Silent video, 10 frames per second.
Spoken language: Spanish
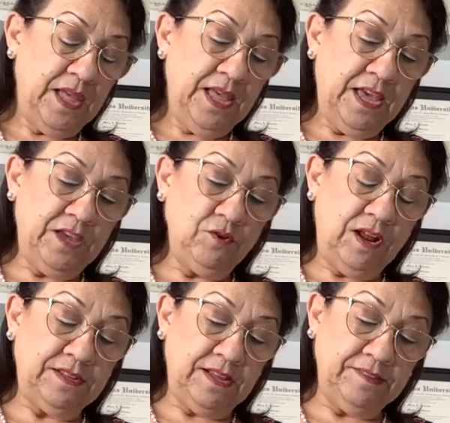Ellos
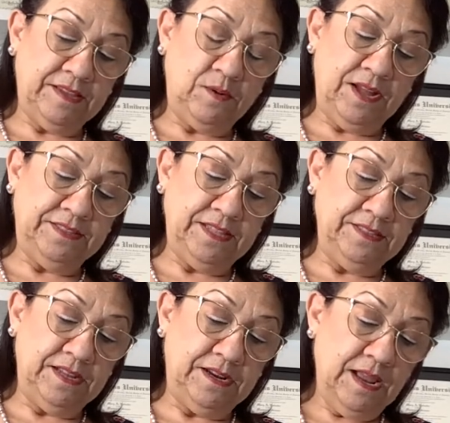alcanzaron a
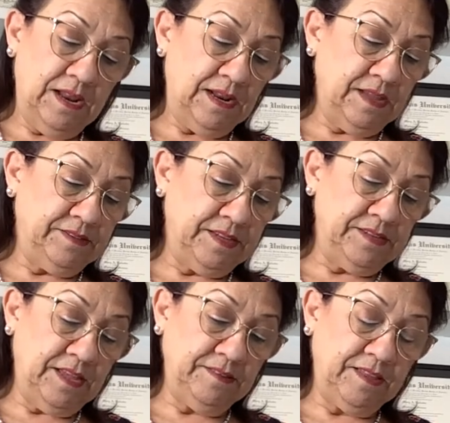entender la
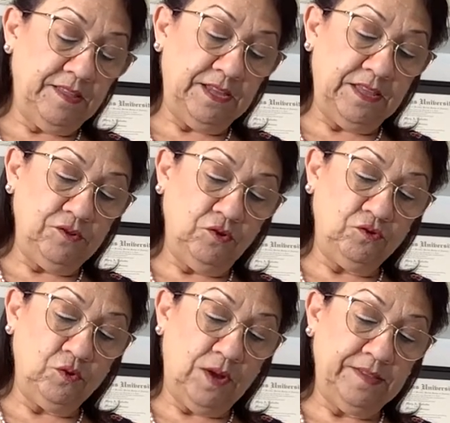enseñanza de que
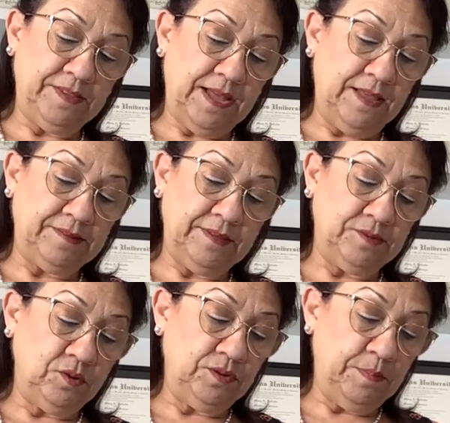Dios no hace
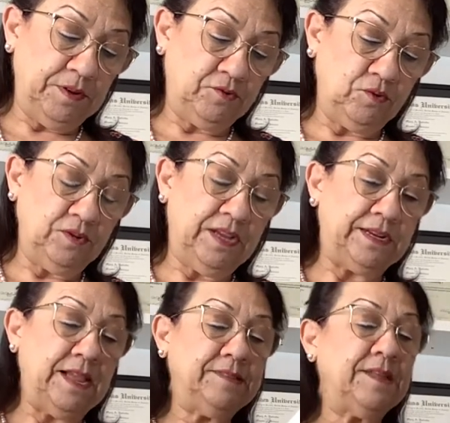acepción de persona,
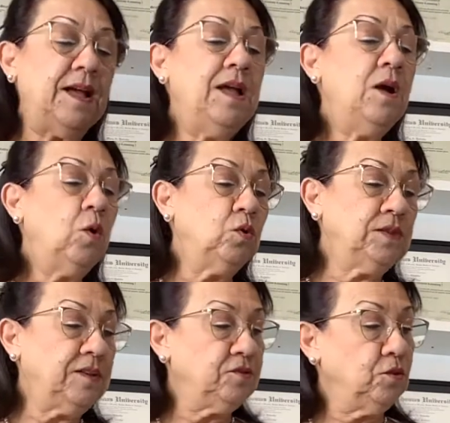raza o
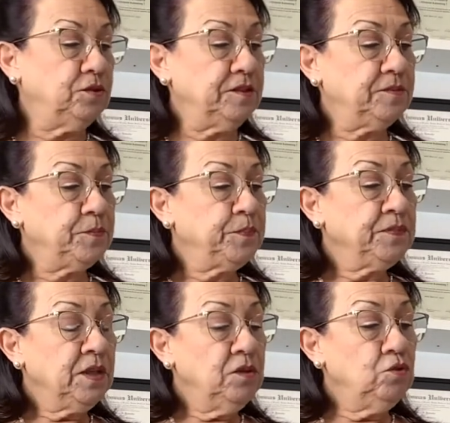naciones.
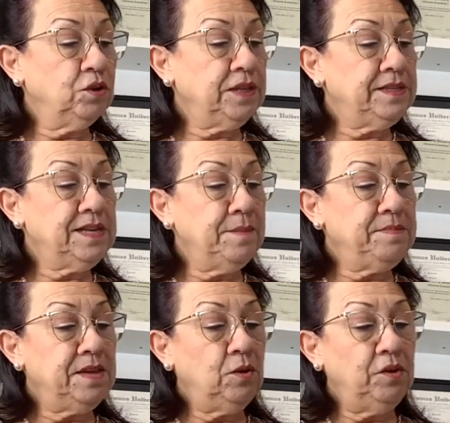No tenían
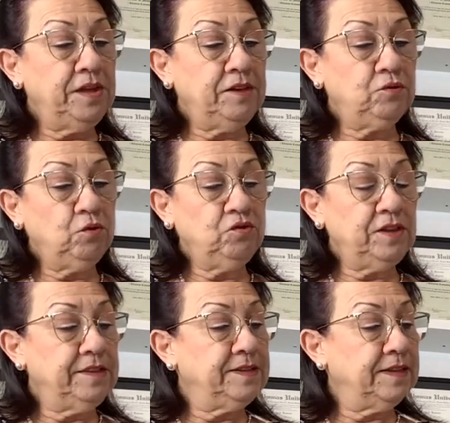miedo de Jesús
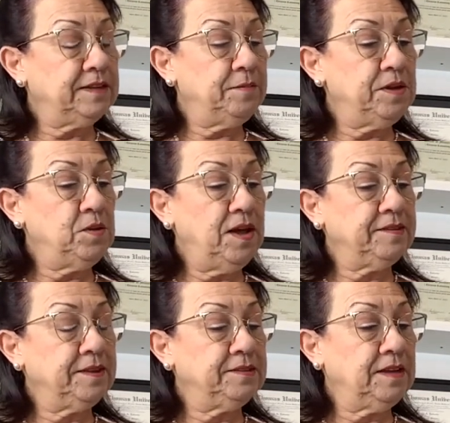y se atrevieron a
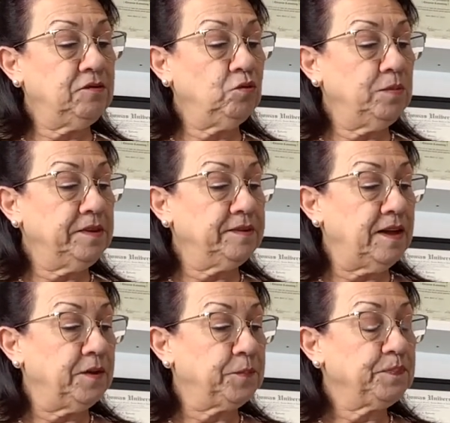aceptar su mensaje.